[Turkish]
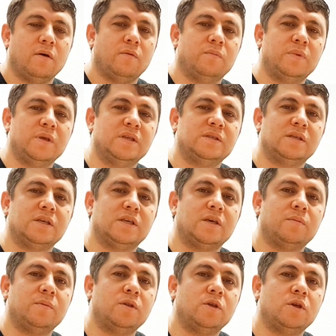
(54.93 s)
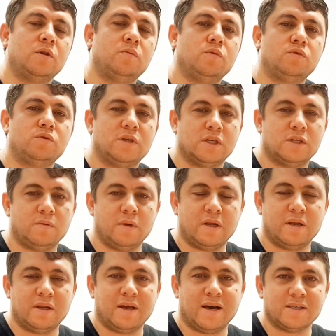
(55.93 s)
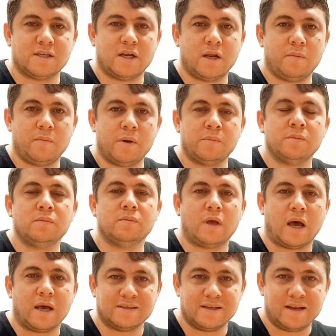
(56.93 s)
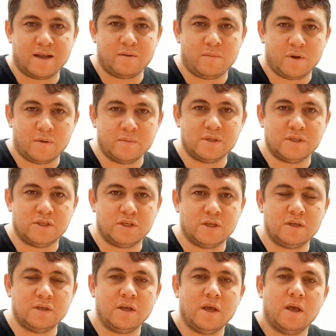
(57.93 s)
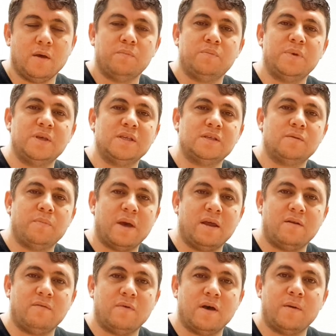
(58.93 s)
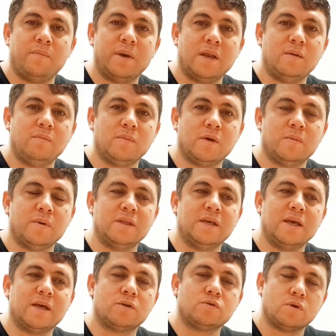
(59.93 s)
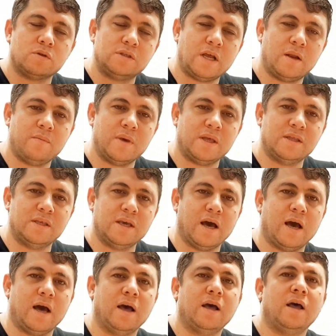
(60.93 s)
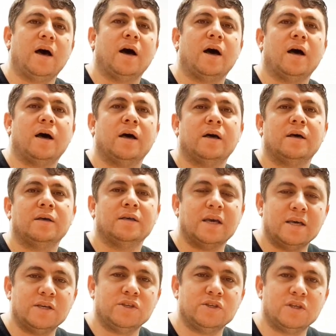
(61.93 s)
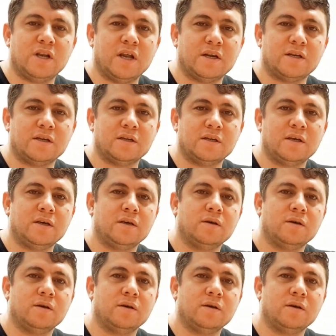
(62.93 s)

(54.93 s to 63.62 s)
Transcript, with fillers: Biz 2023 seçimlerine hazırlamam, hazırlanmamız için biz, ben ve benim gibi diğer sosyal medya e, yayıncılarını,